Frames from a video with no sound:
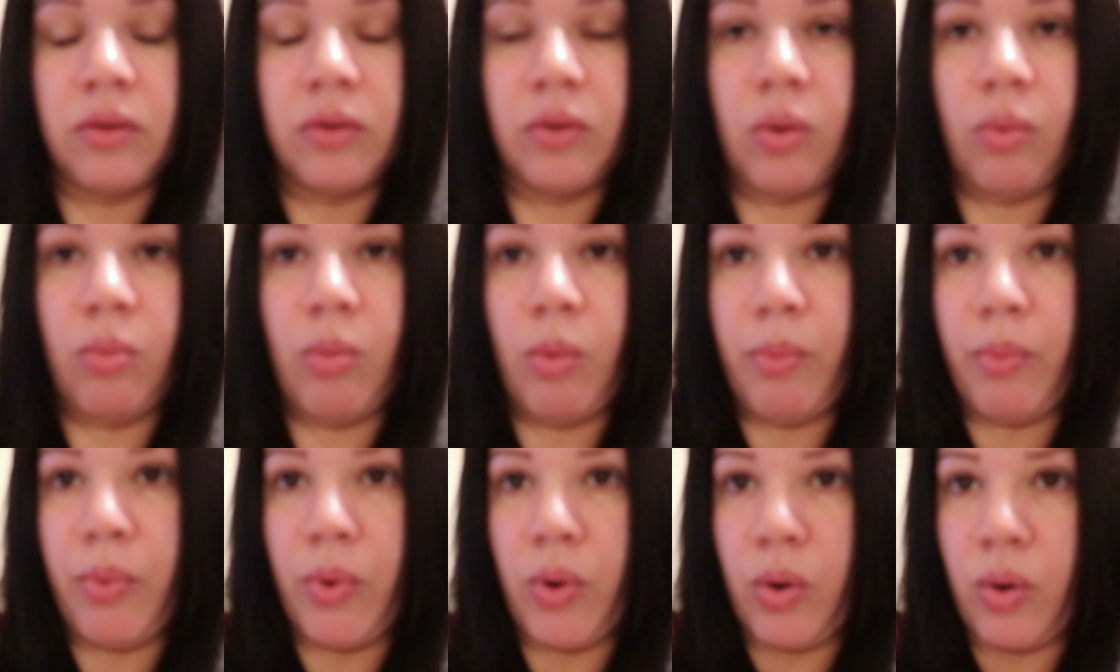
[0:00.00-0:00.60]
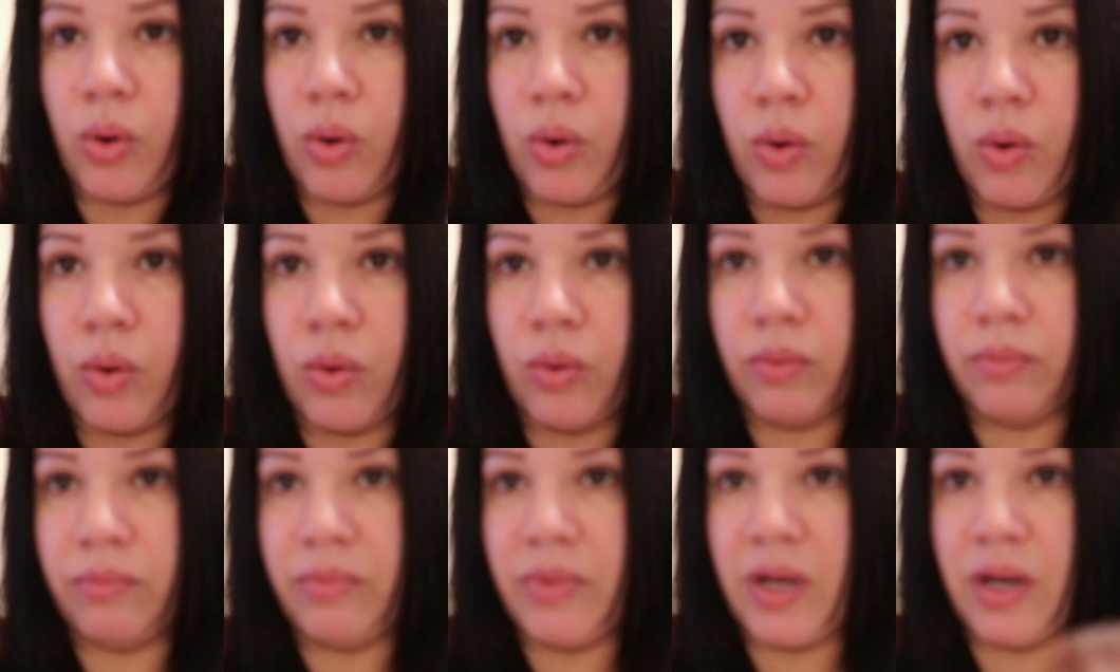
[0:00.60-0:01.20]
como un poco,
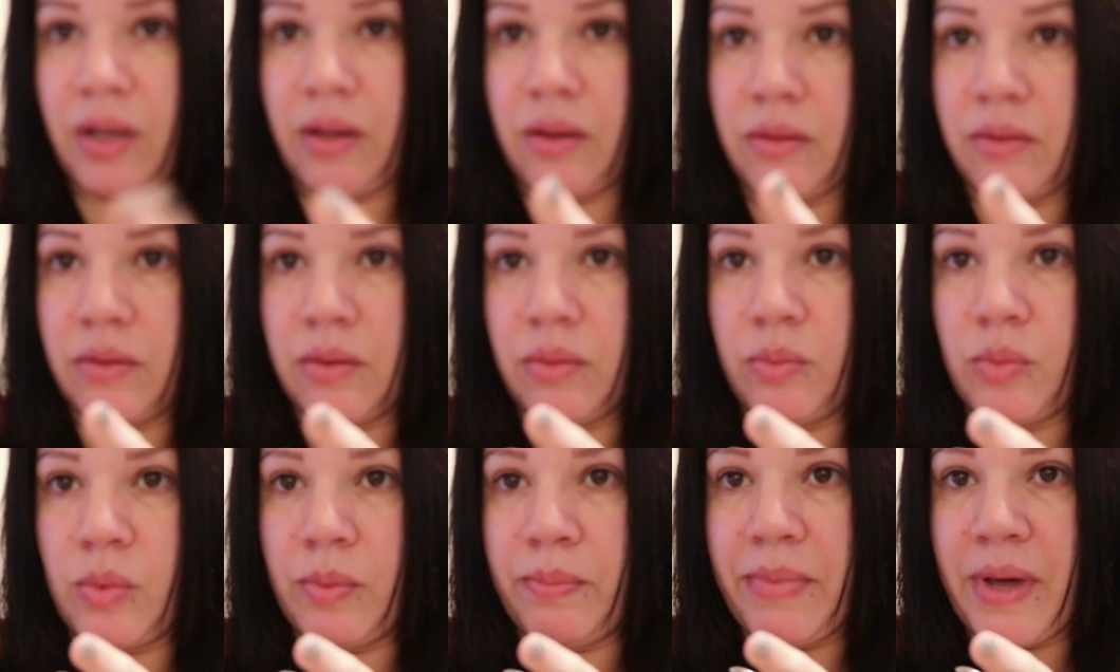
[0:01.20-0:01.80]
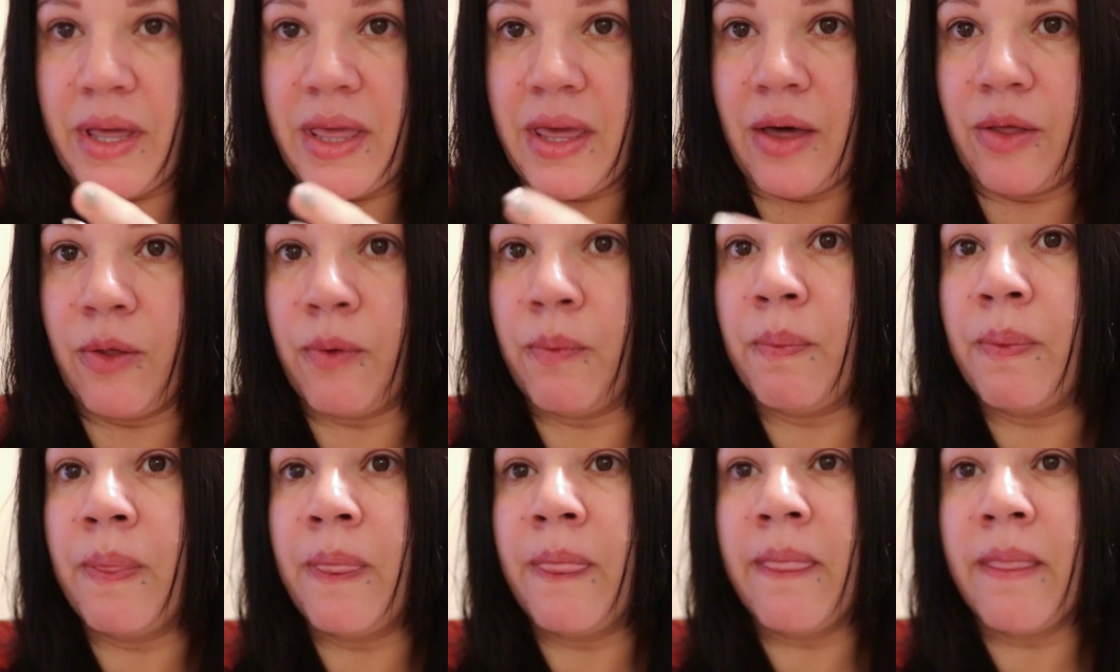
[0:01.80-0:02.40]
miren, como empañado.